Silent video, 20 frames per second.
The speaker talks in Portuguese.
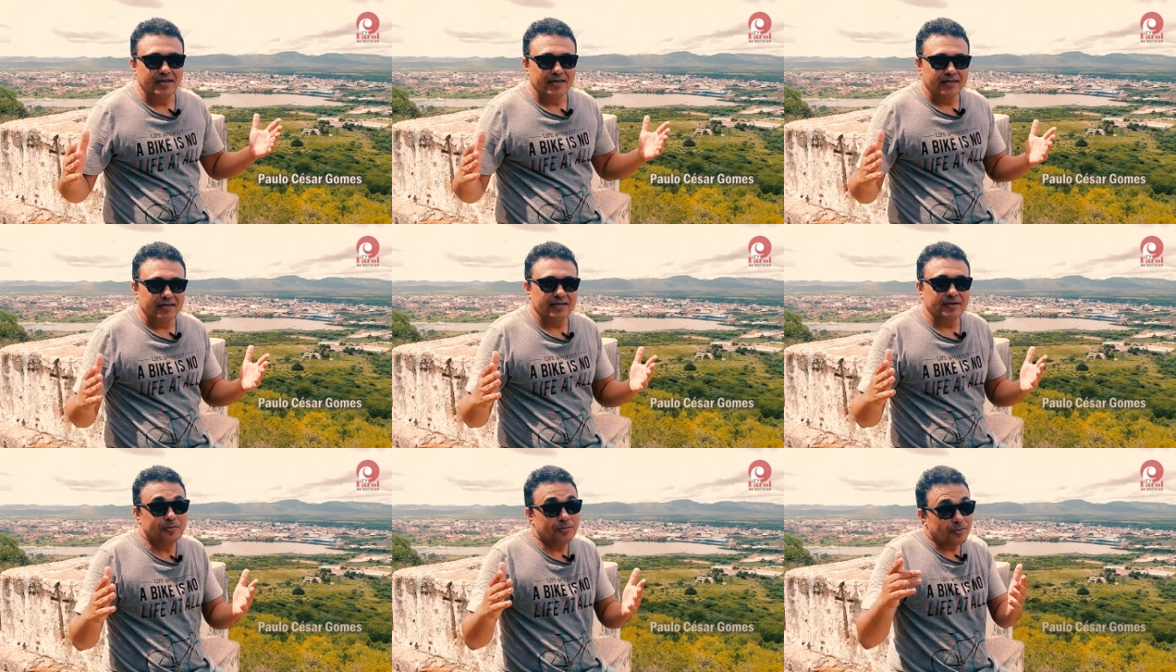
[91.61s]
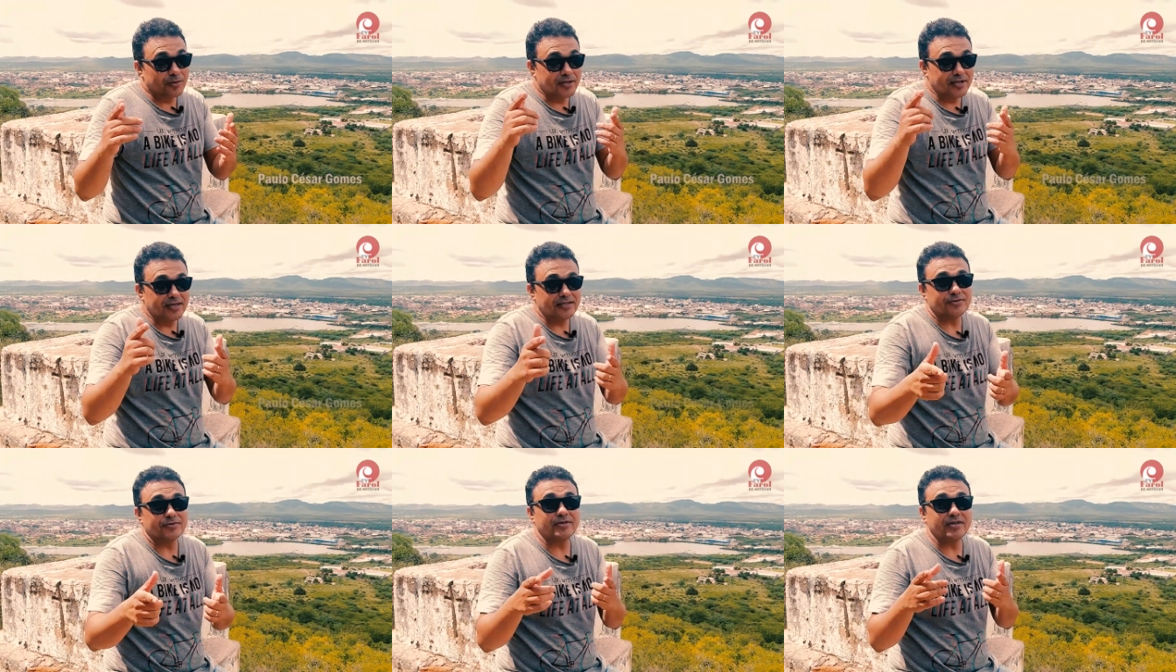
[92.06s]
e por
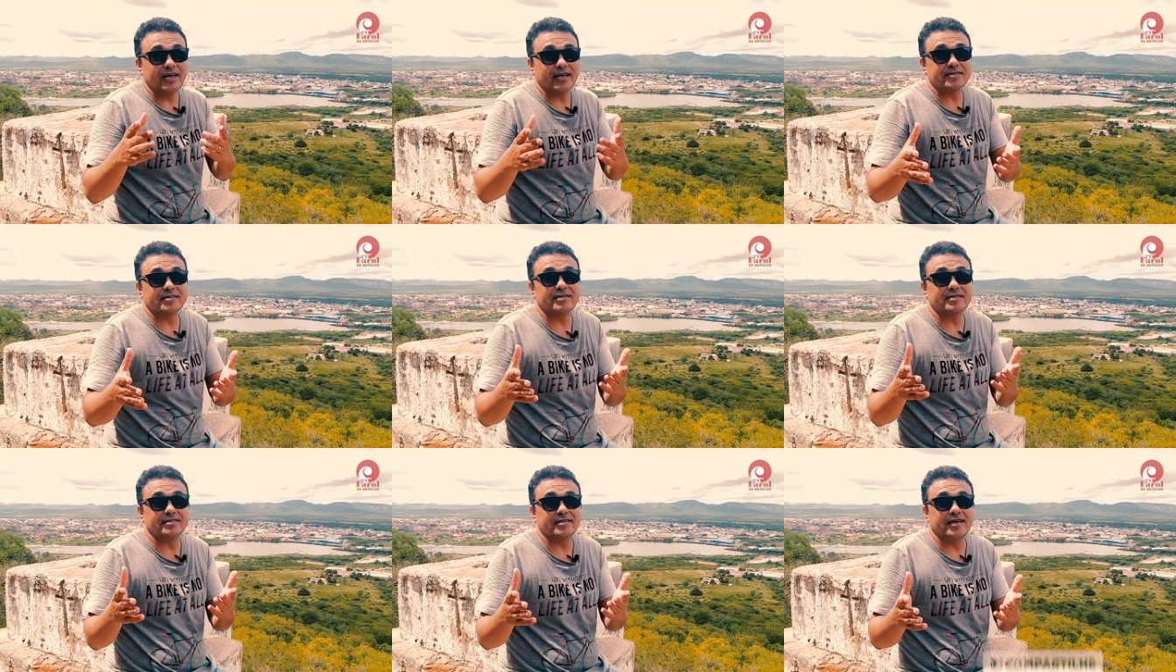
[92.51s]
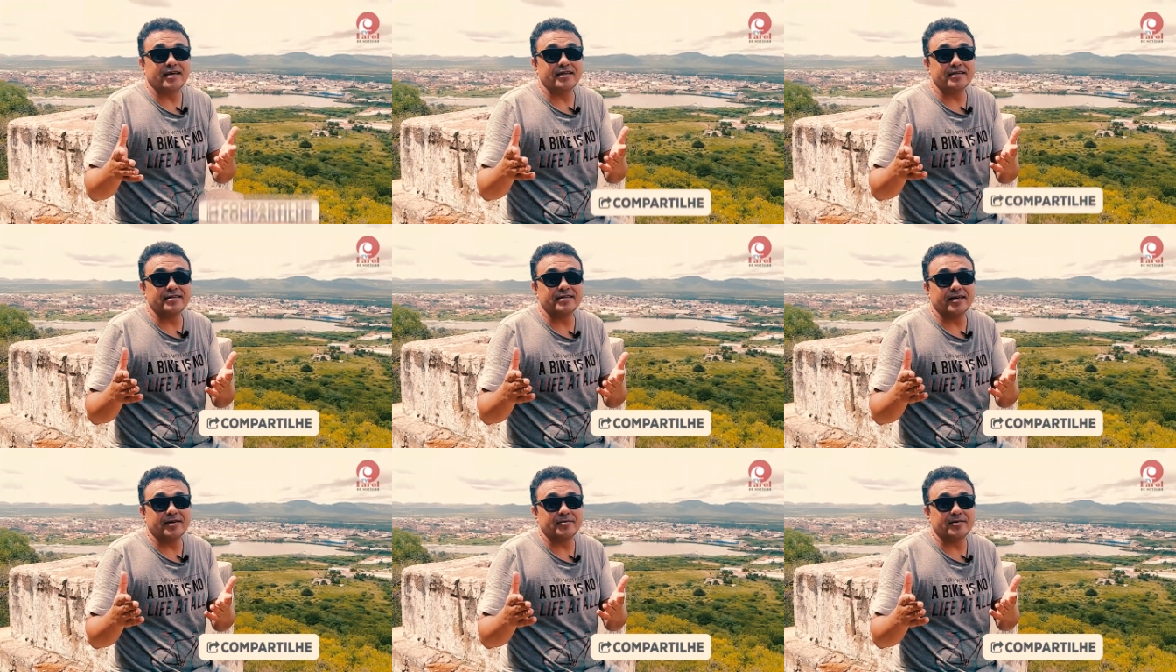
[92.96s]
isso que essa série
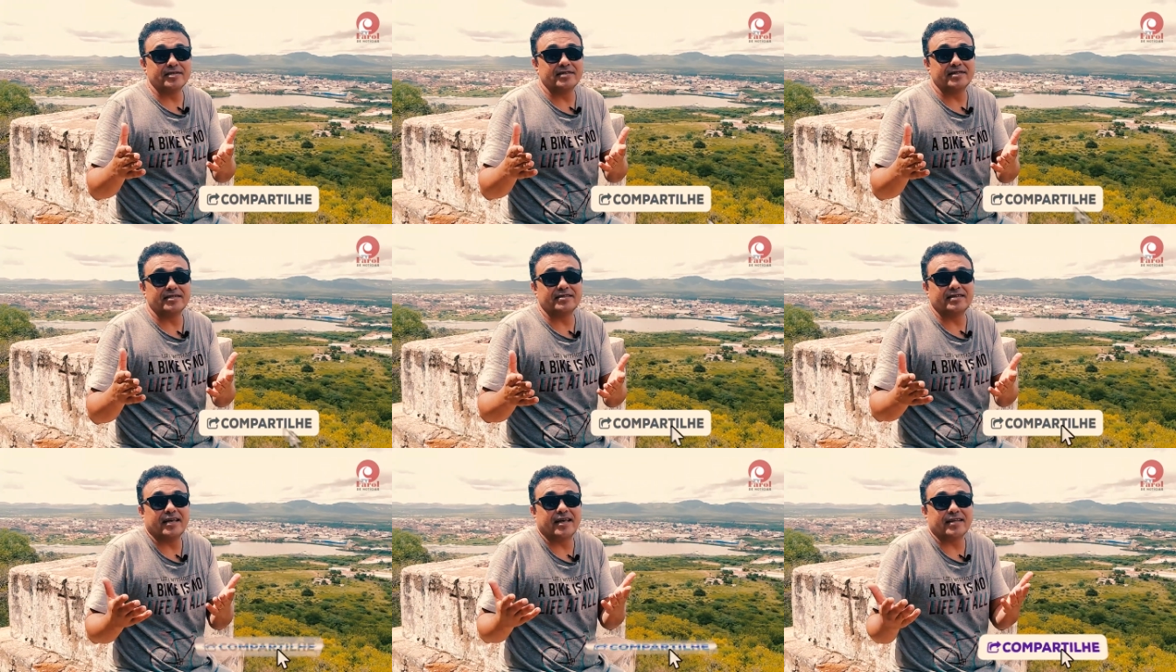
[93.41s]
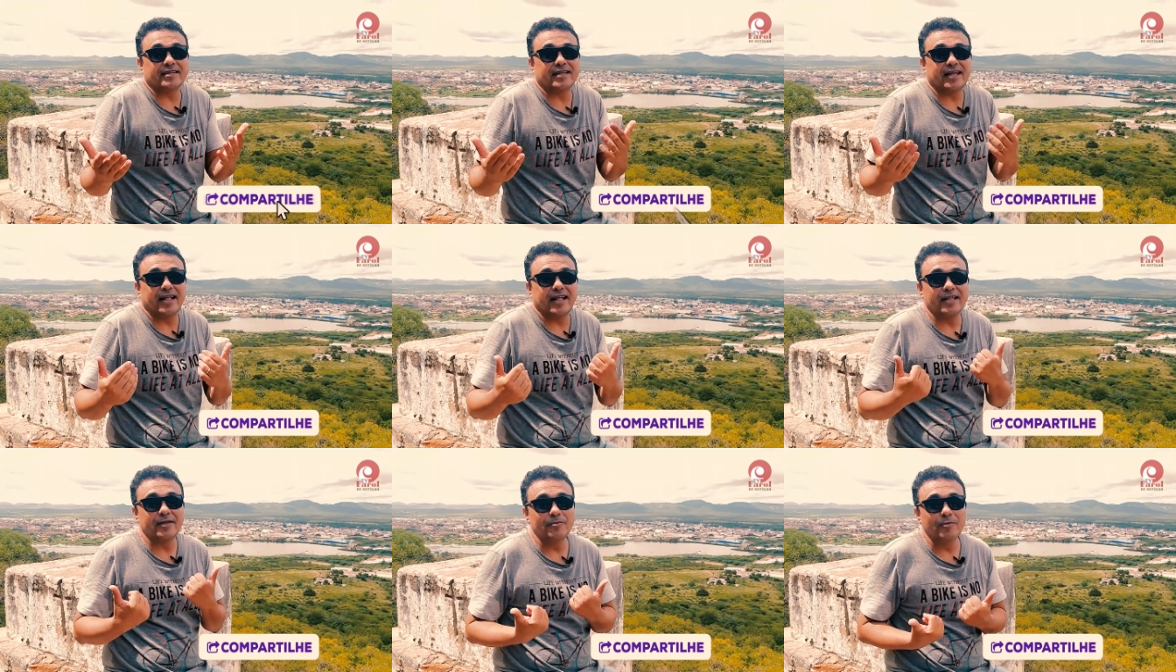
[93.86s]
chama-se Serra
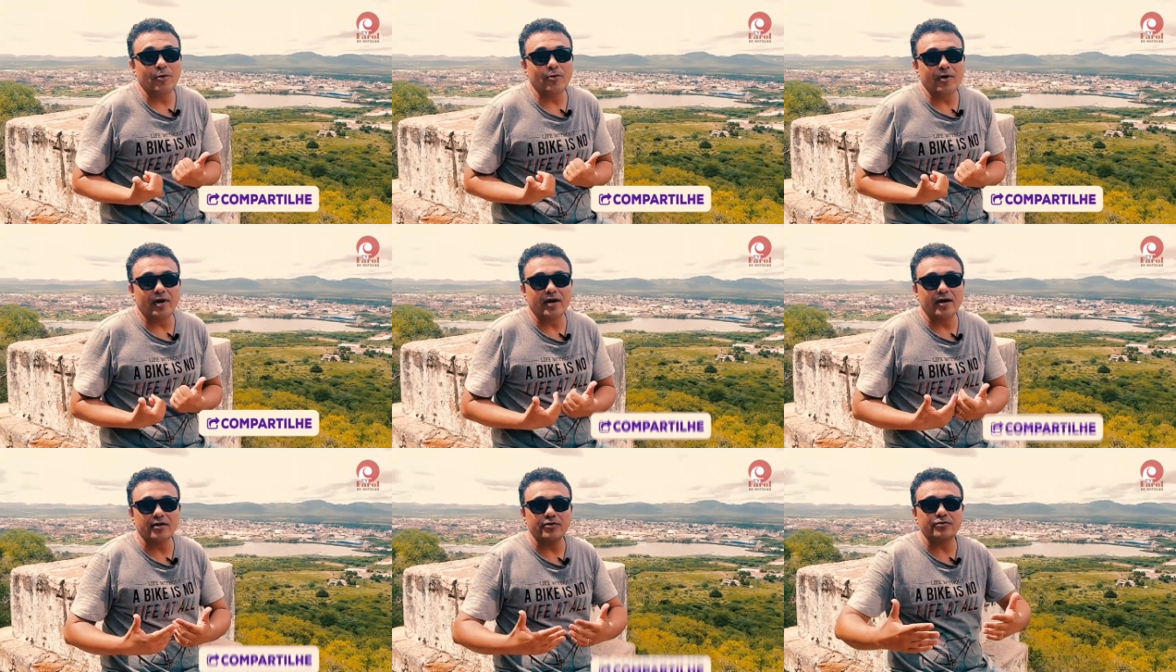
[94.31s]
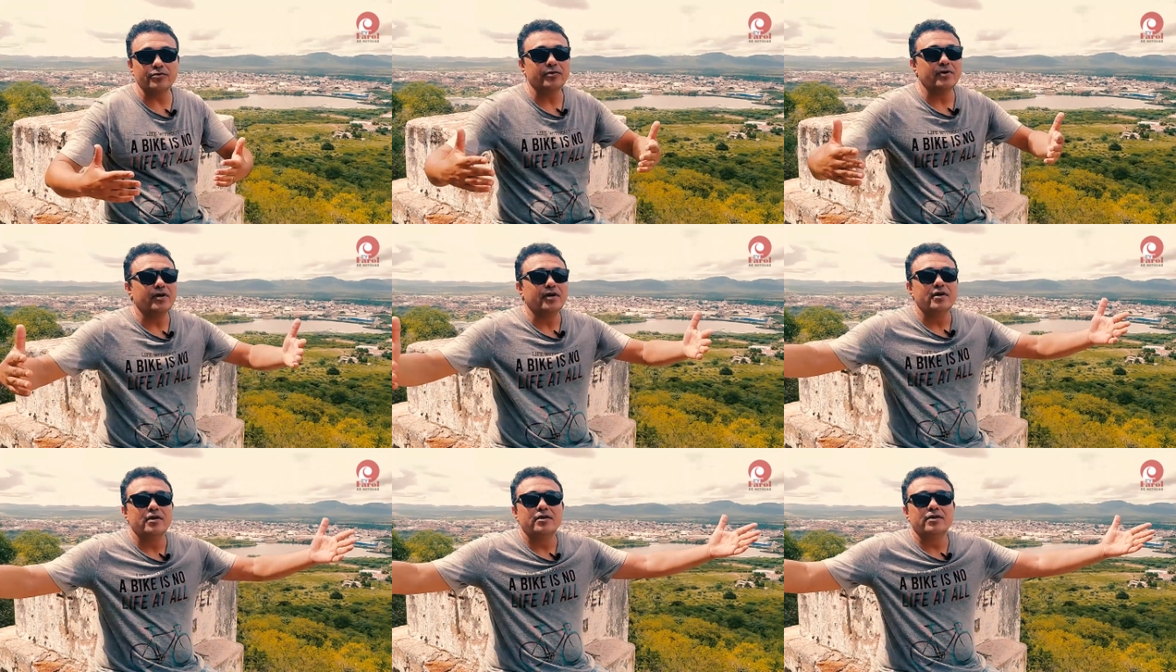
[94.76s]
Talhada, meu canto
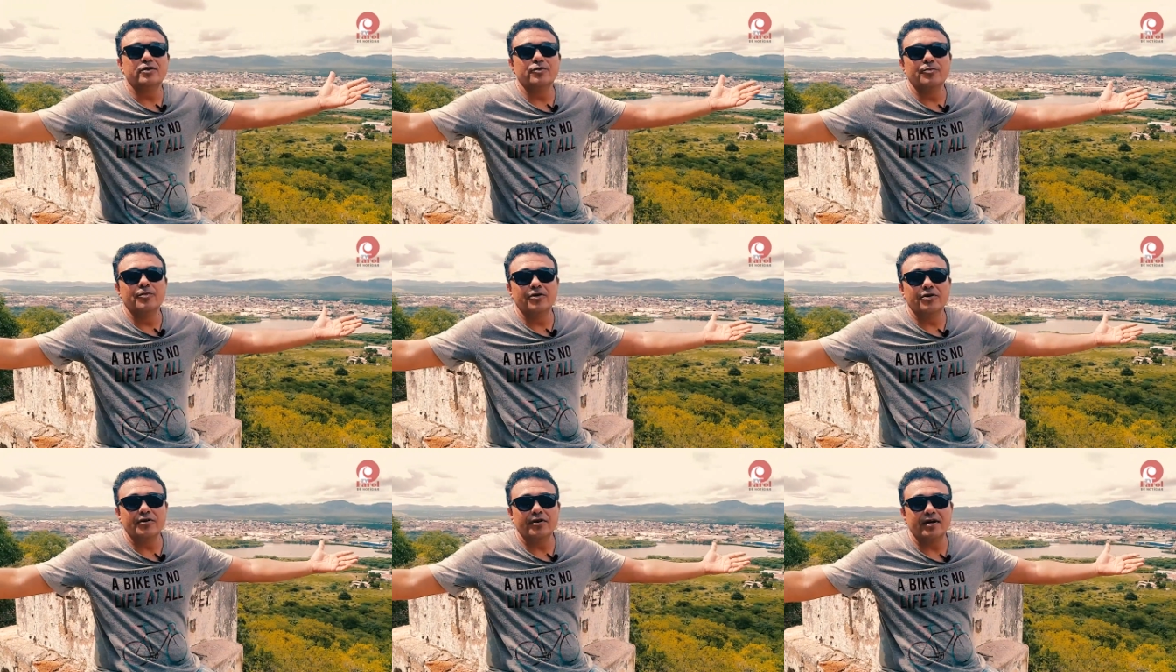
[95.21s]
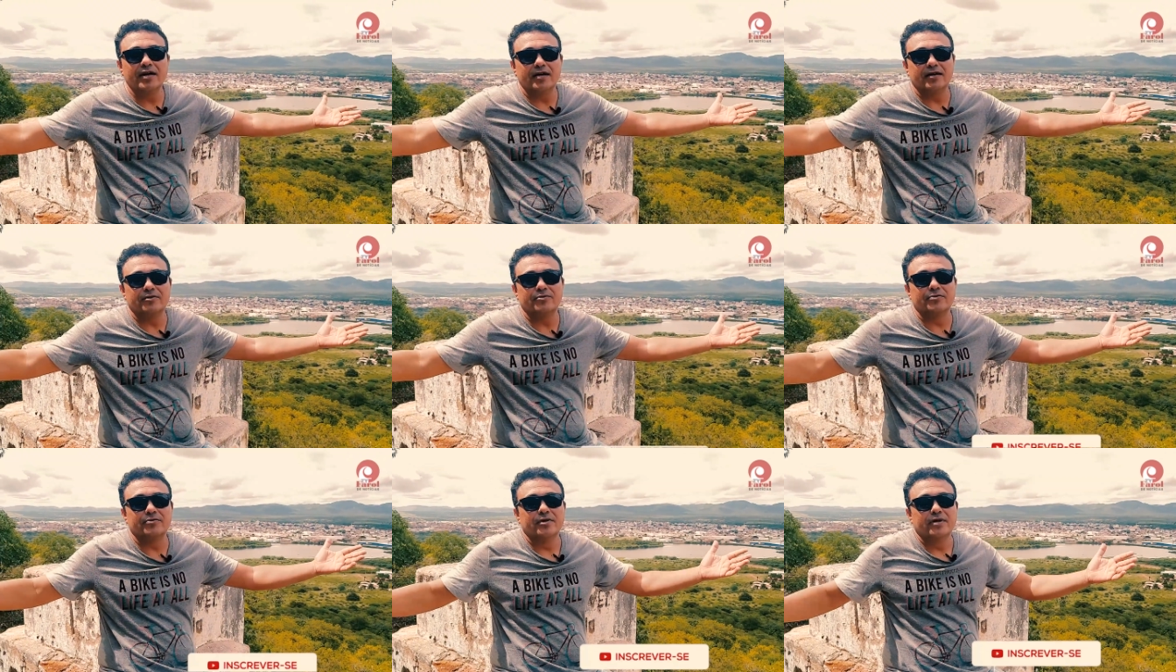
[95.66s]
e o meu
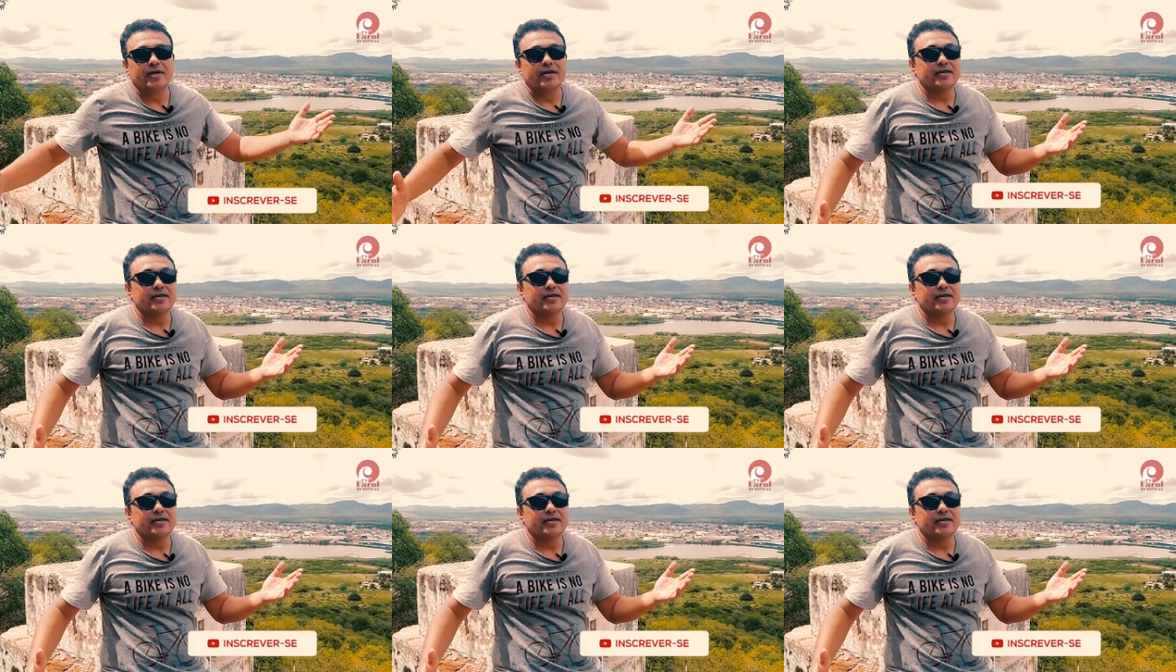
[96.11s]
encanto.